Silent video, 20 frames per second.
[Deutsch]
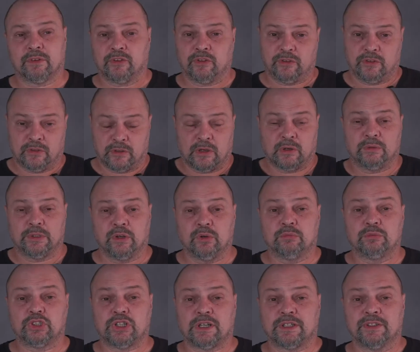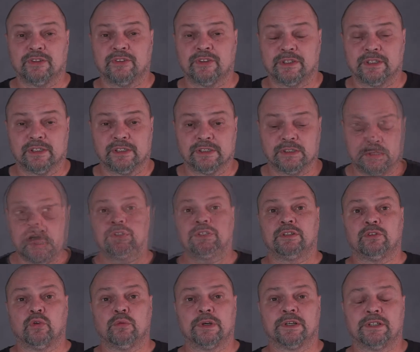was auch wiederum schade ist eigentlich. Auch in
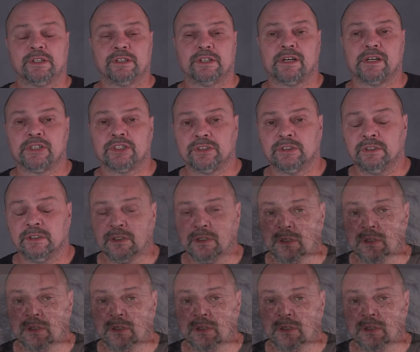den oberen Etagen,